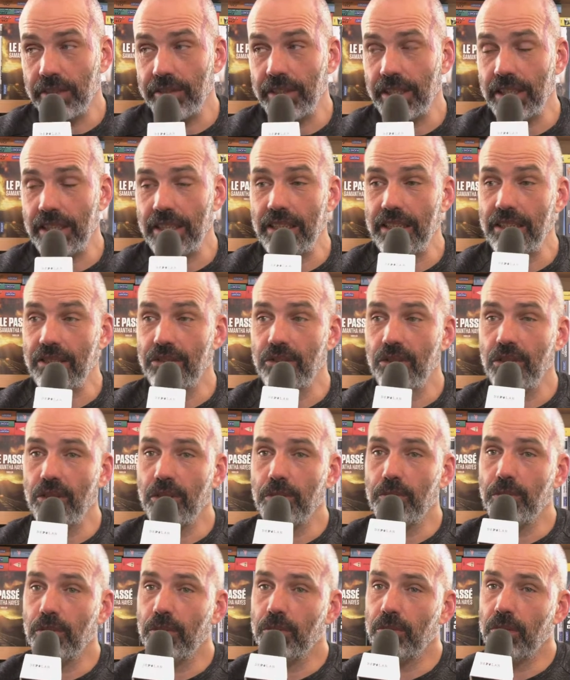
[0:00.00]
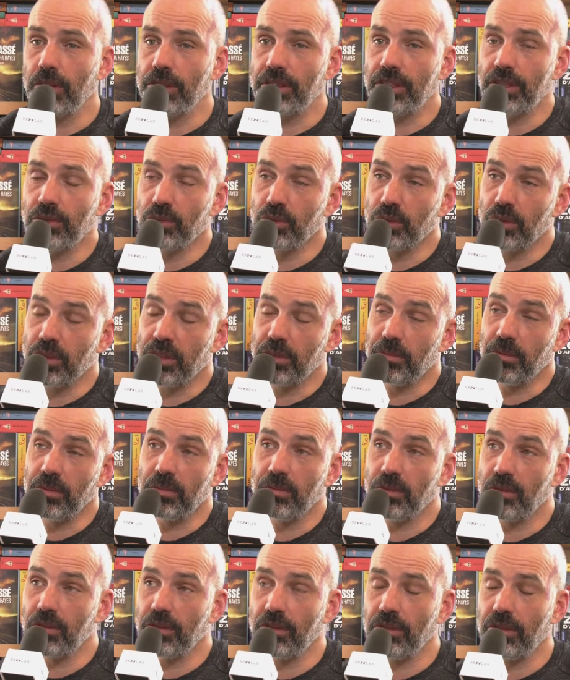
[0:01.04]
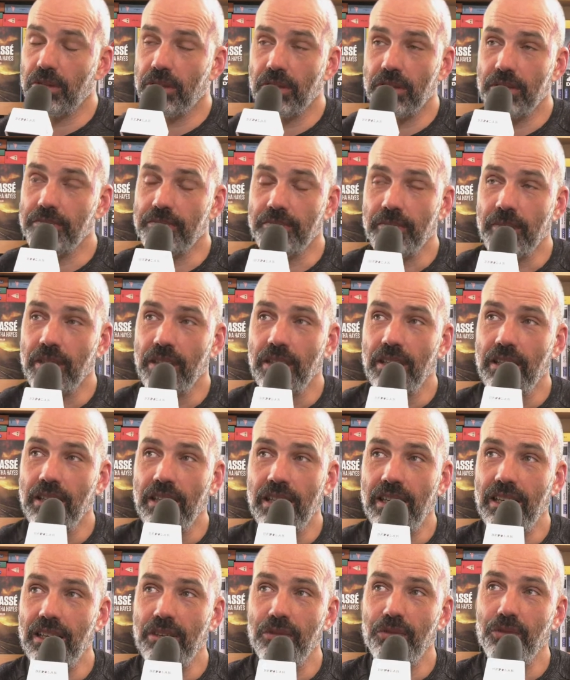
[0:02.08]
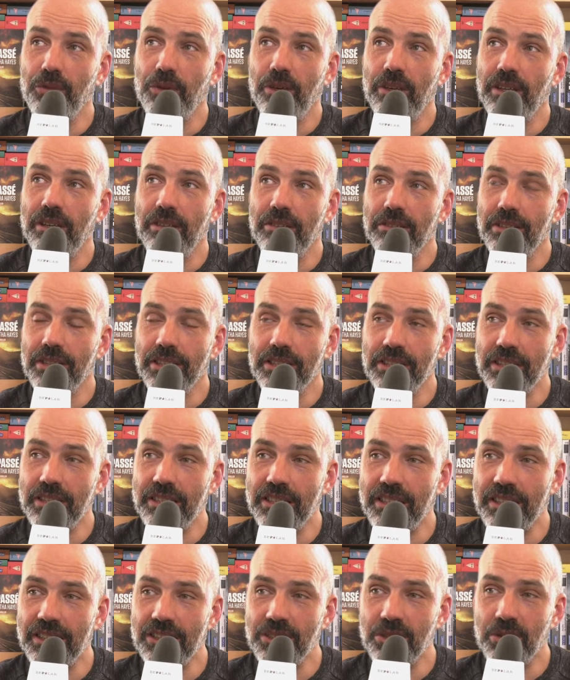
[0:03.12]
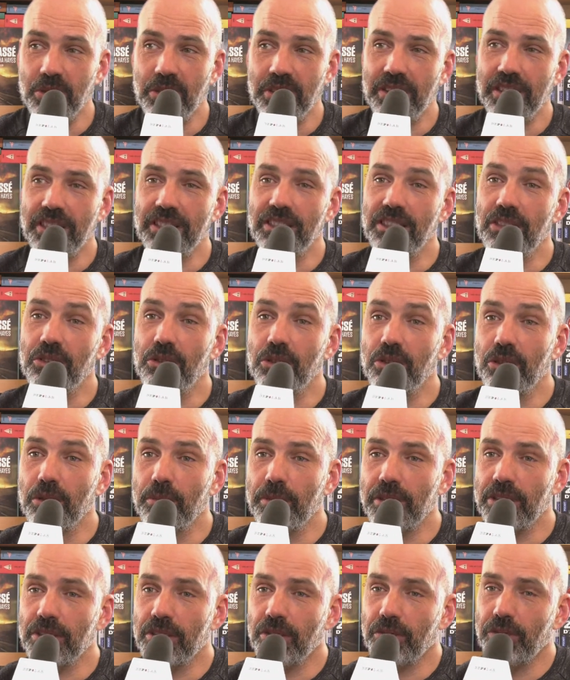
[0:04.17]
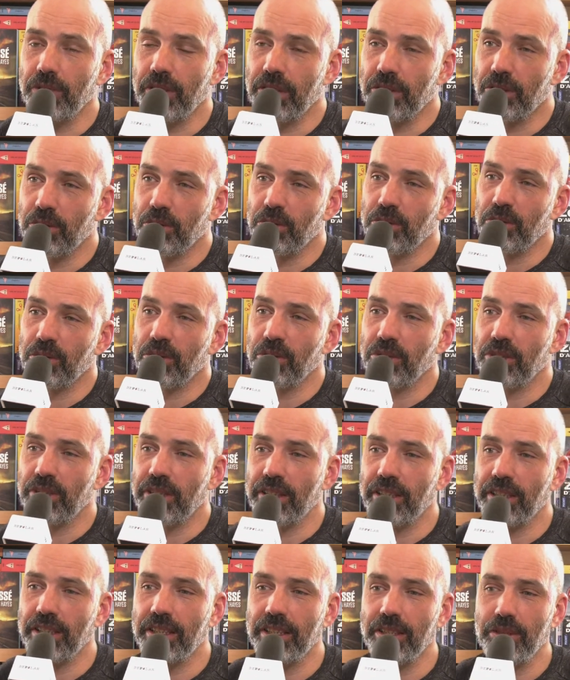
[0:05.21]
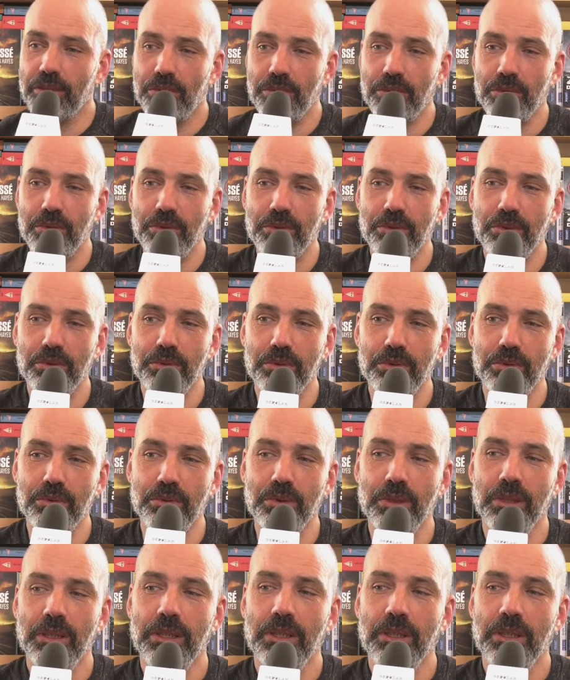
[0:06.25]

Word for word: avec les lecteurs, pour moi, c'est toujours des moments euh, à la fois très intéressants et très étonnants parce qu'en fait, quand tu écris, tu